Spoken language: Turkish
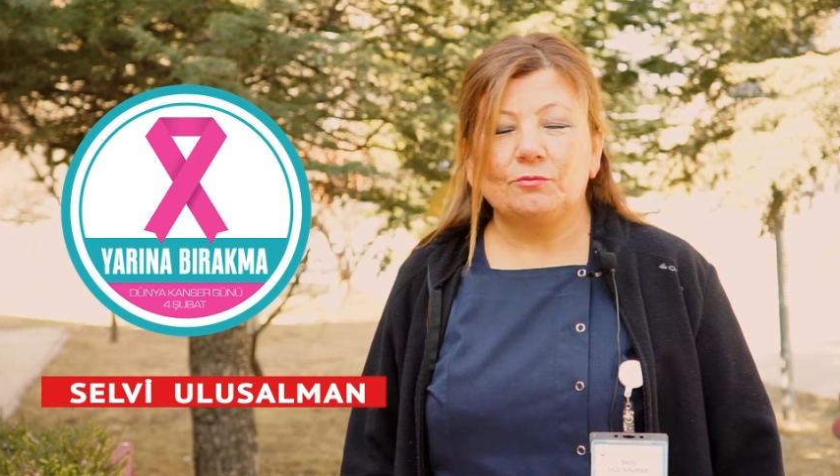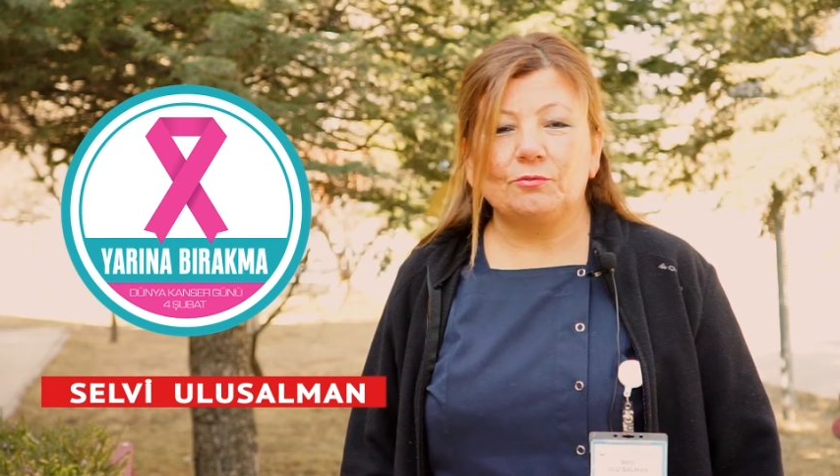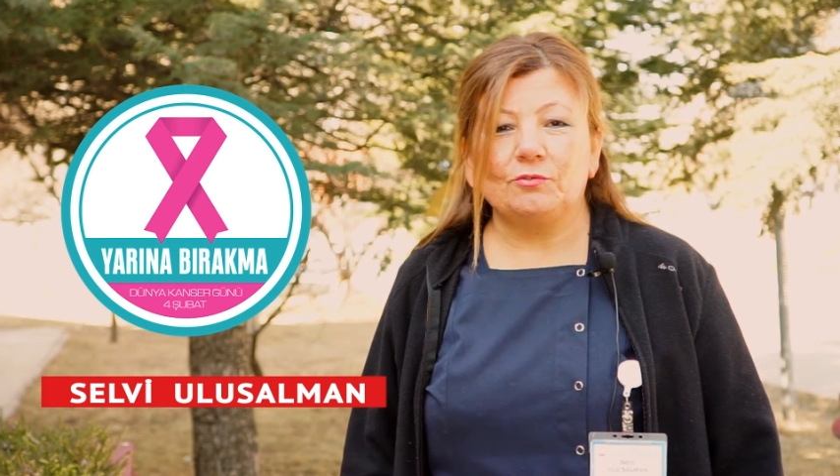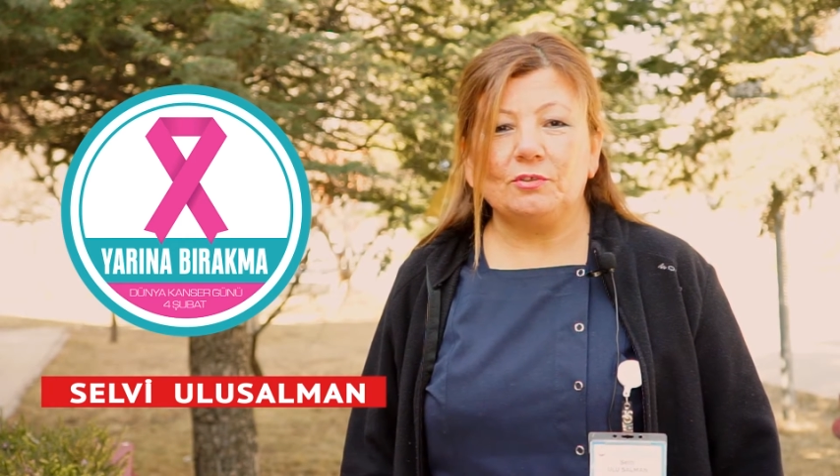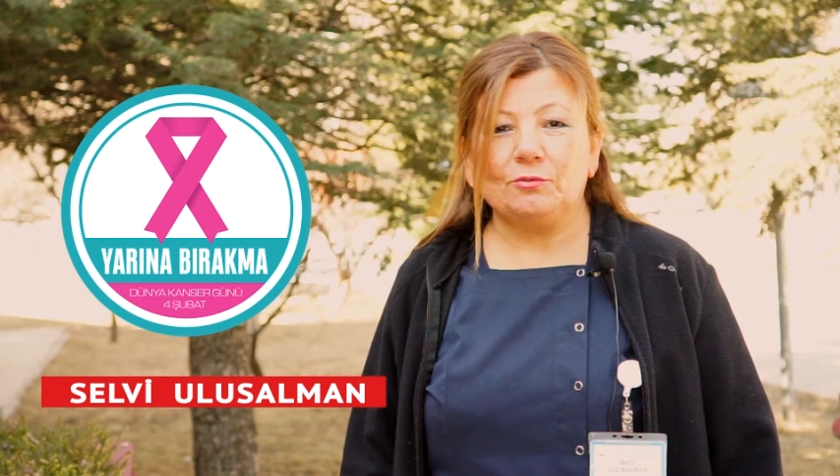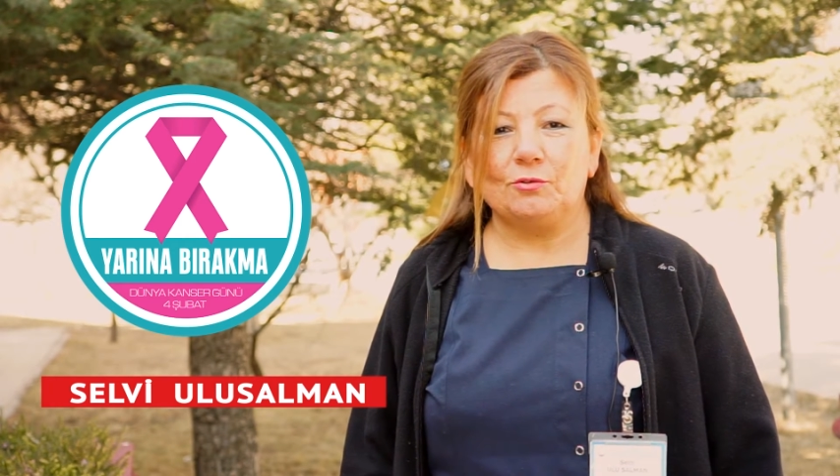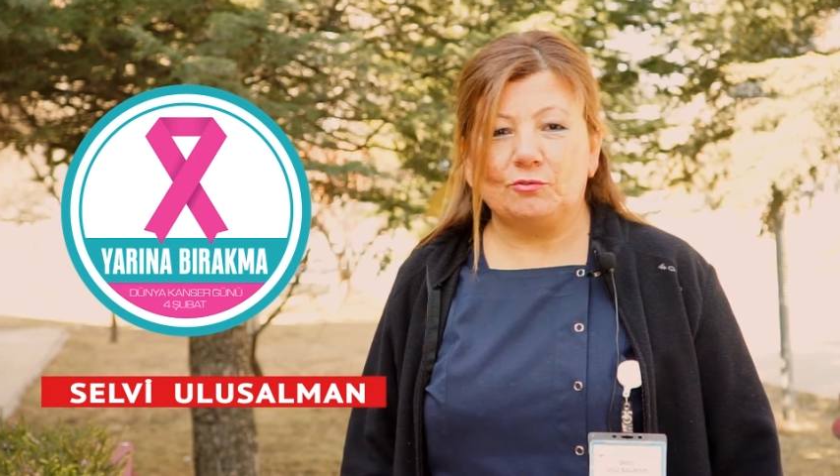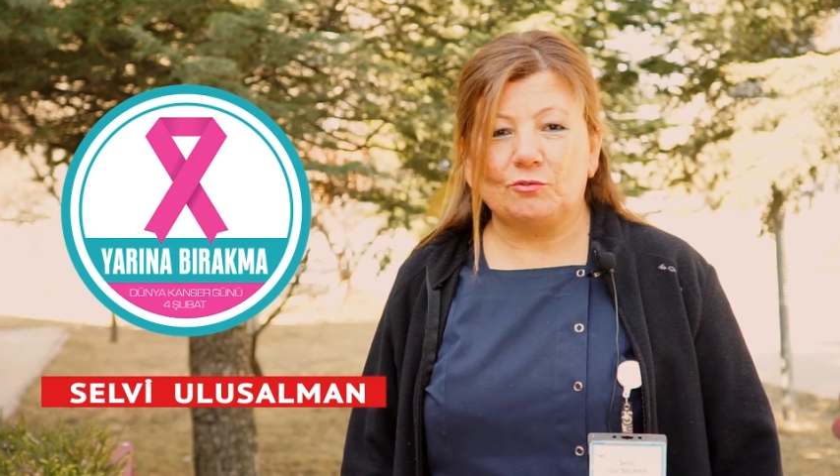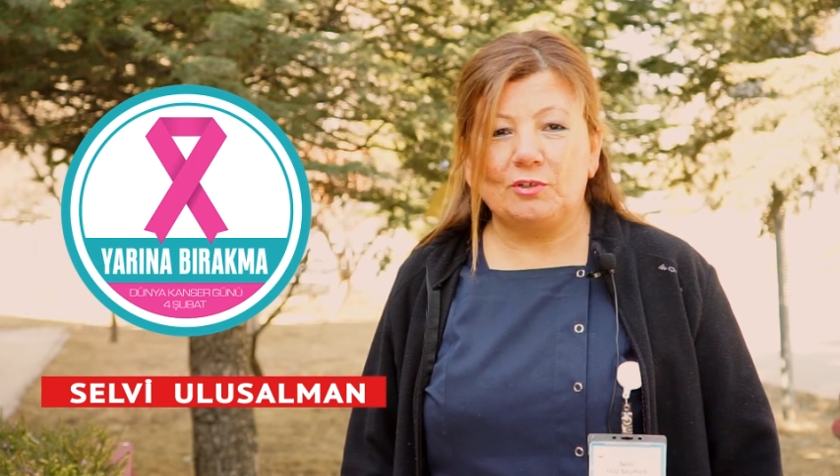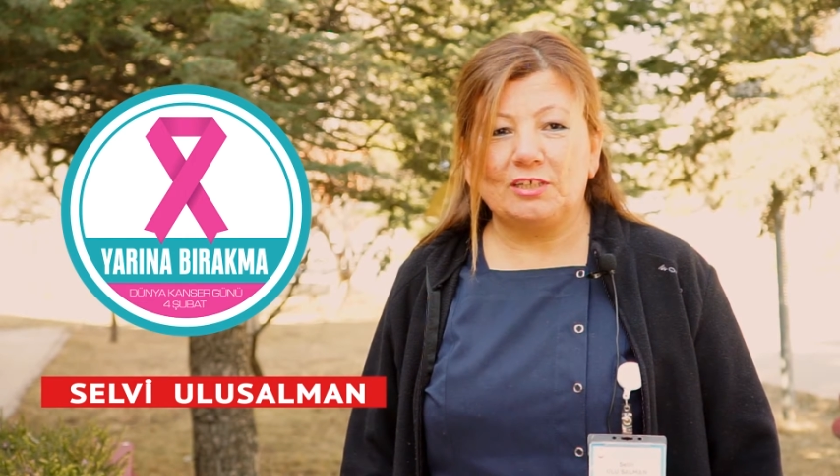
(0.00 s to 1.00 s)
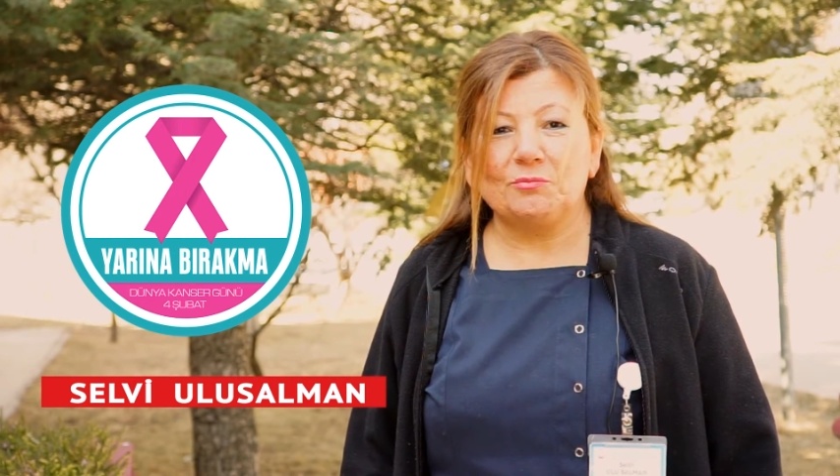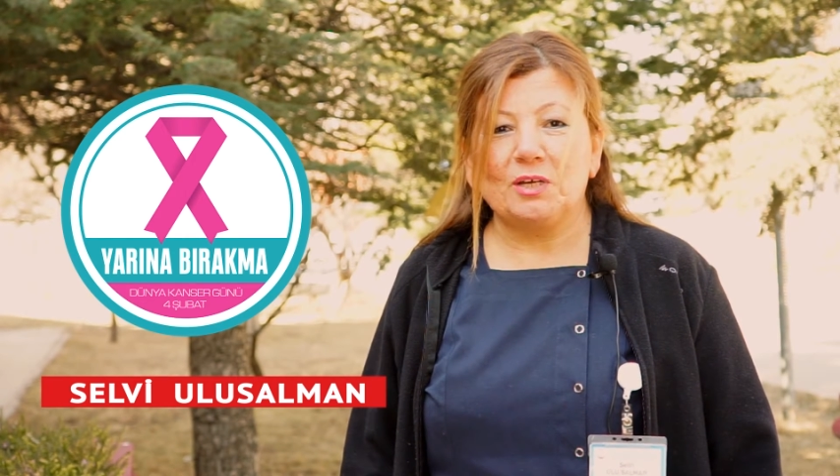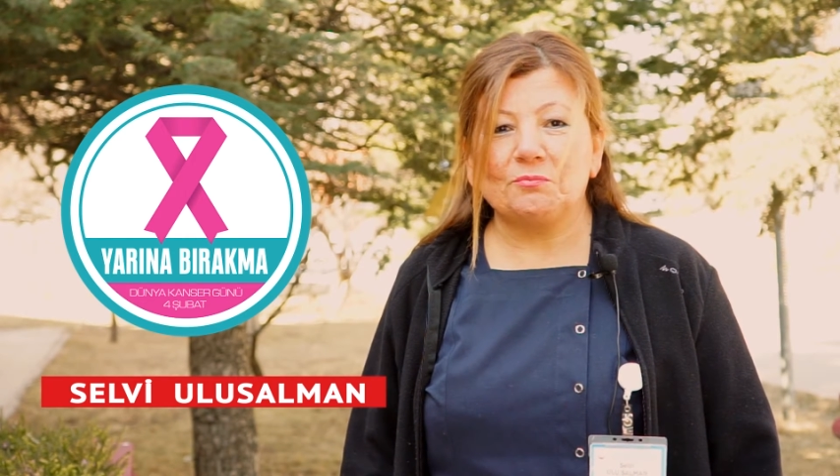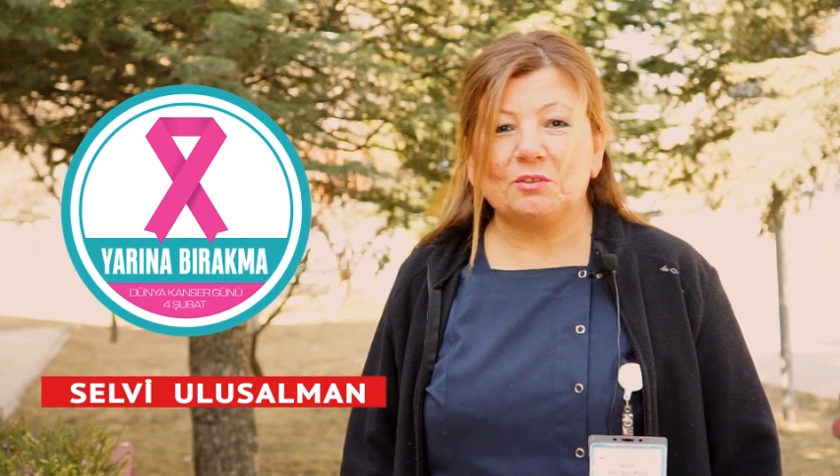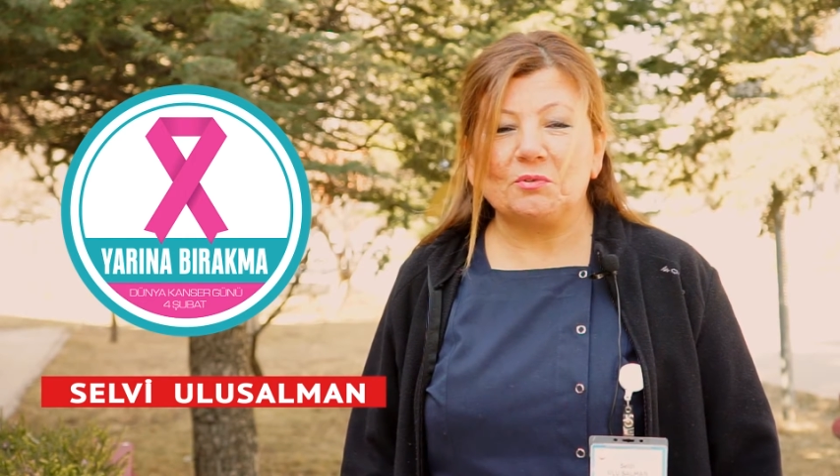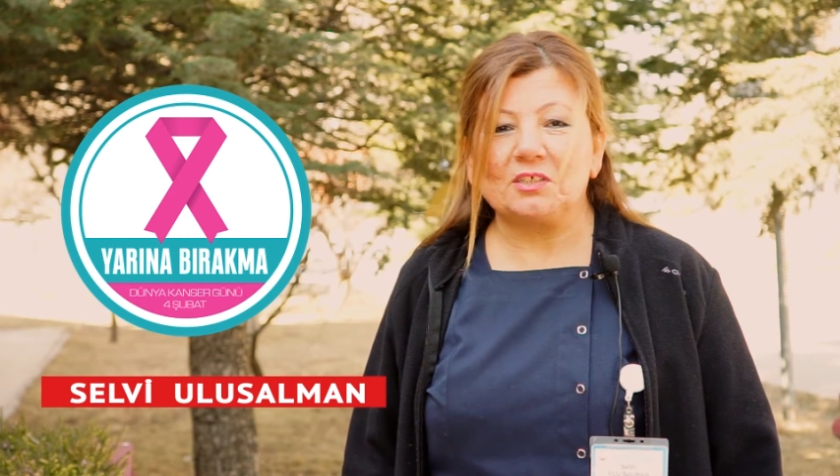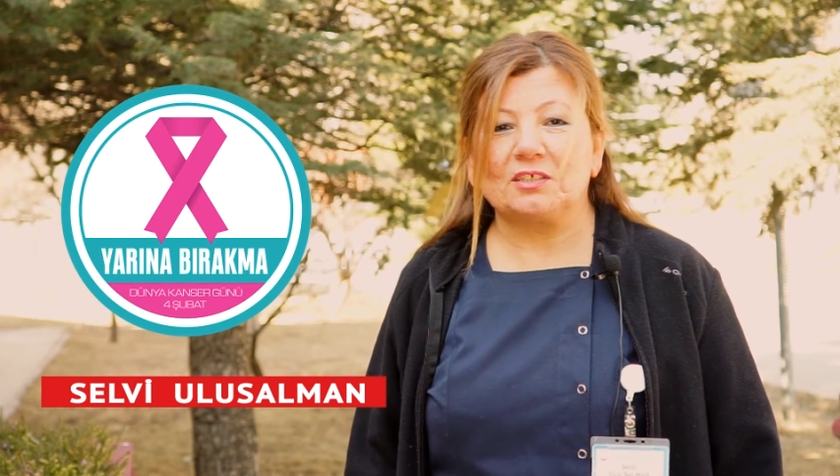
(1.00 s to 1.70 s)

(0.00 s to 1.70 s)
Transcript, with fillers: Rutin kontrollerimi yaptırmak